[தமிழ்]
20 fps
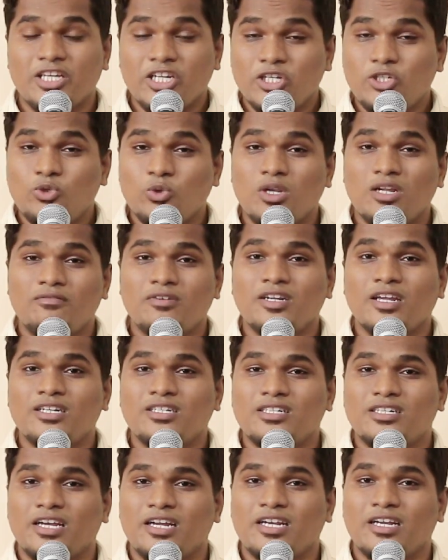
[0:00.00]
தீட்டுள்ளவன்
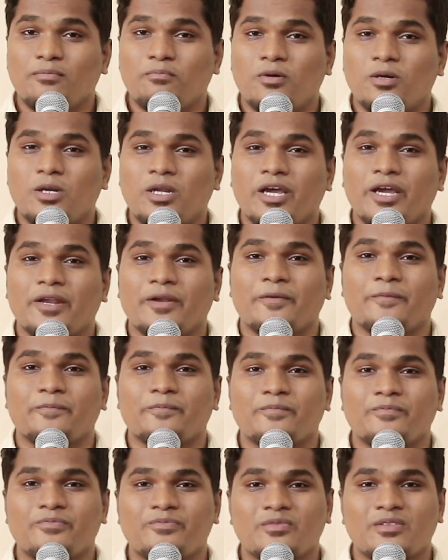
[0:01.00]
என்று எண்ணப்பட்டேன்
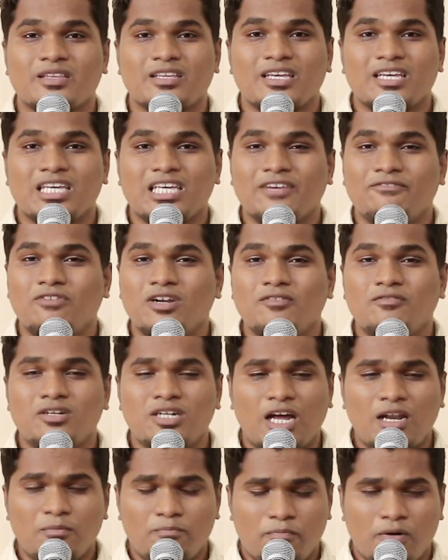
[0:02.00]

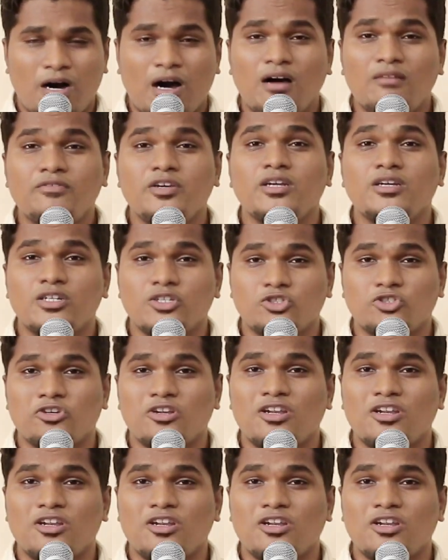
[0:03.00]
இவ்வளவு நாள் பாவி என்று